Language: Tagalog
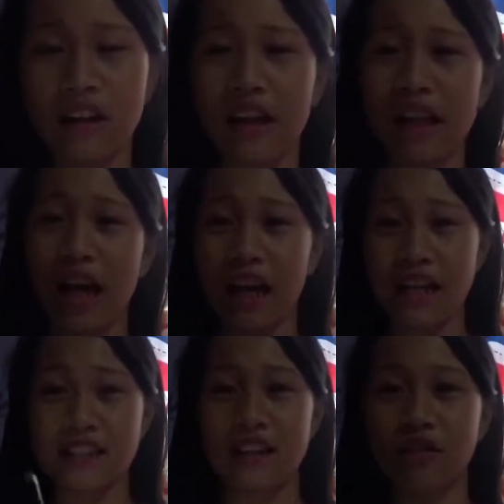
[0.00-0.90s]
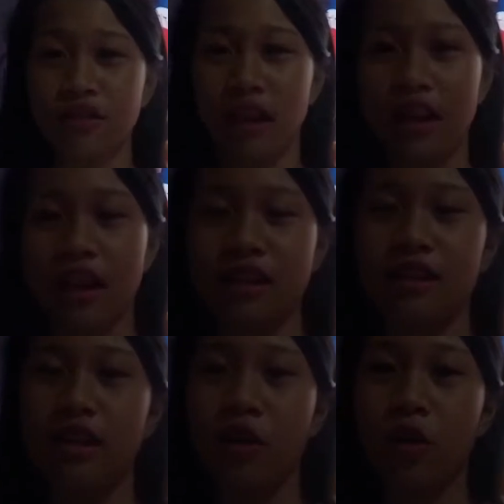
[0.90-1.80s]
ang kinakainisan ko talaga
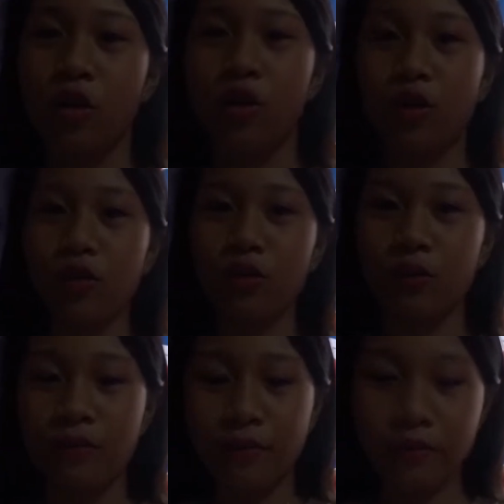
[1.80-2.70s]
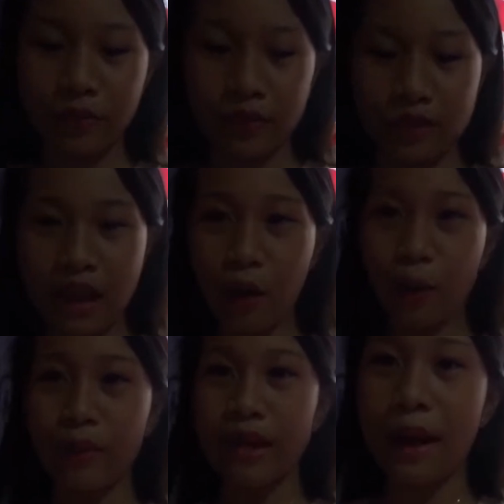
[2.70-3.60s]
is yung hindi ako
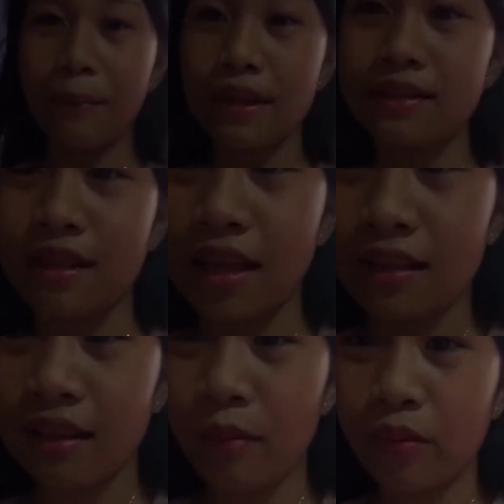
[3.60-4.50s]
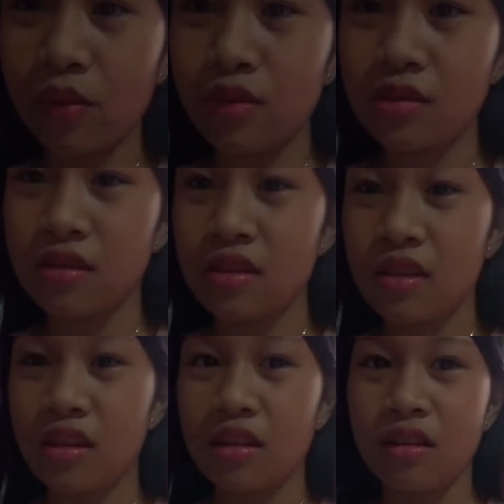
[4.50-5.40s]
pinapansin. Tapos,
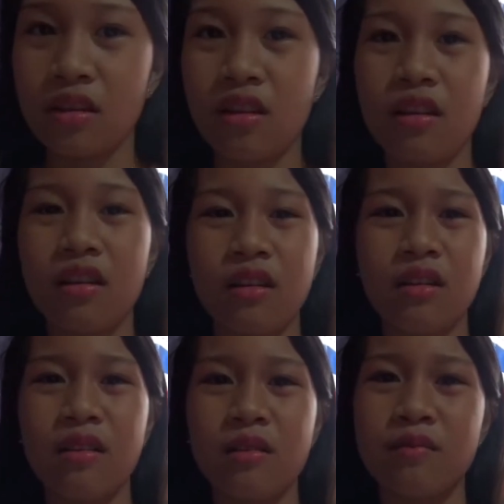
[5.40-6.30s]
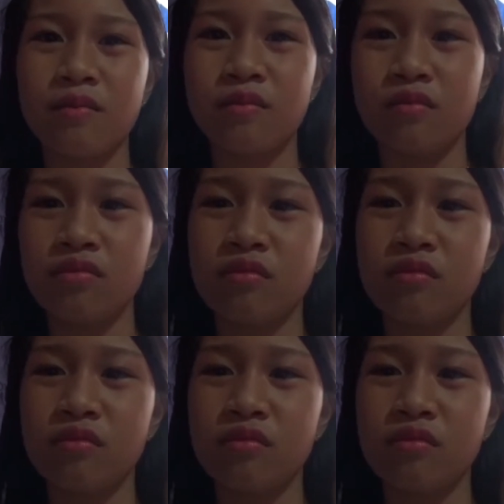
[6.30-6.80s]
um,